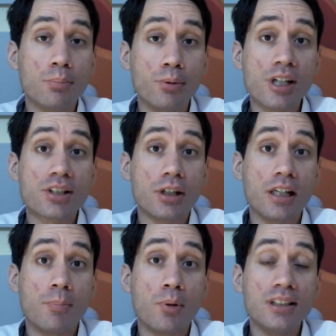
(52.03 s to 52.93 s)
pues
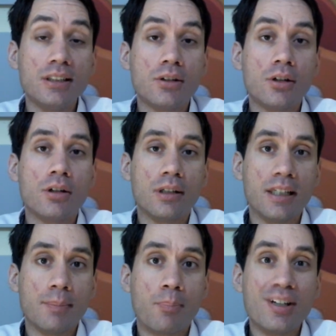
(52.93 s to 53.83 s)
el político
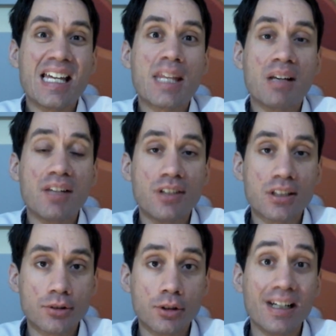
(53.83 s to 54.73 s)
eh, ponía de
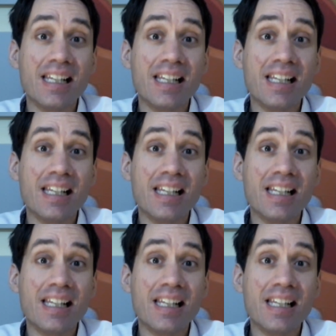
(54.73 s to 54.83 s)
manifiesto